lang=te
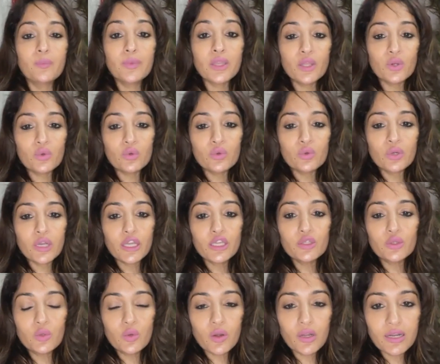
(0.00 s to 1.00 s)
మీరు
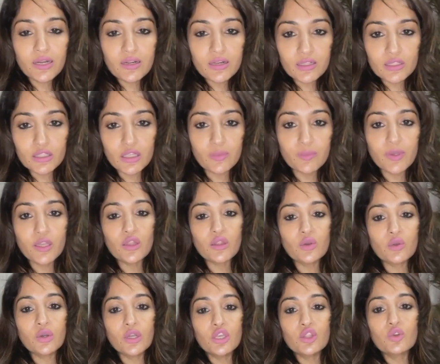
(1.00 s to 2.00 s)
ఎదుటోళ్ళ డ్రెస్సుల మీదనో